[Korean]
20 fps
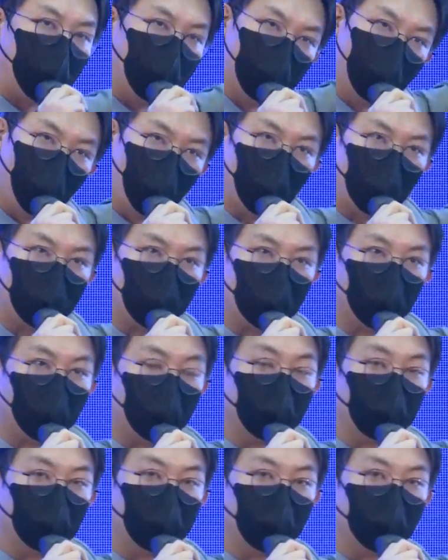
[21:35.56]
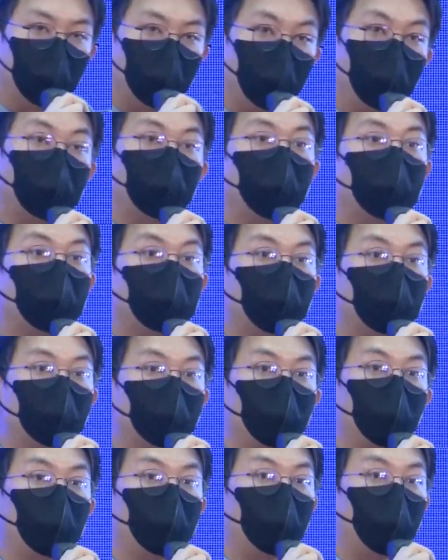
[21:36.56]
담보가 필요해요. 회사에서
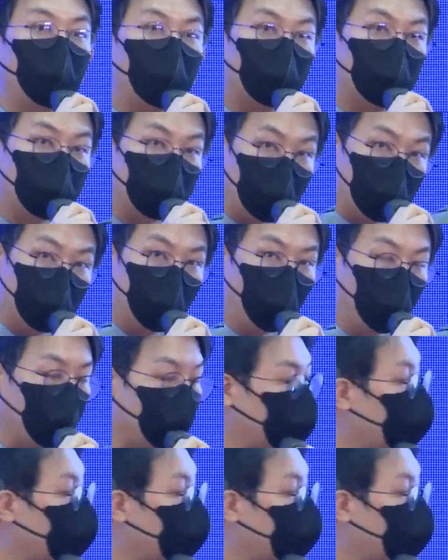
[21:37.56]
무조건 넣어야 되는 담보.